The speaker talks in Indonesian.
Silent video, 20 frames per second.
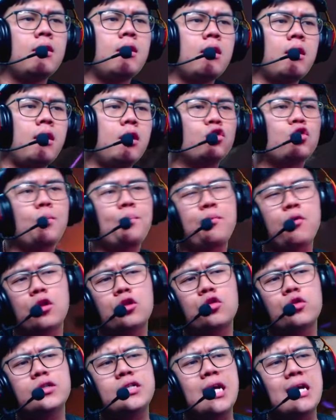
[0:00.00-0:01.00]
Itu
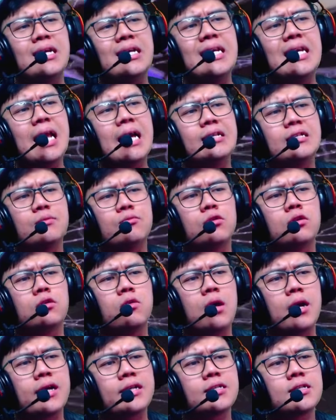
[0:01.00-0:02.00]
plot twist yang gila sih menurut
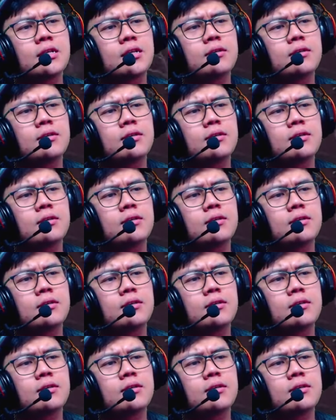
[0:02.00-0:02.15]
gua, guys.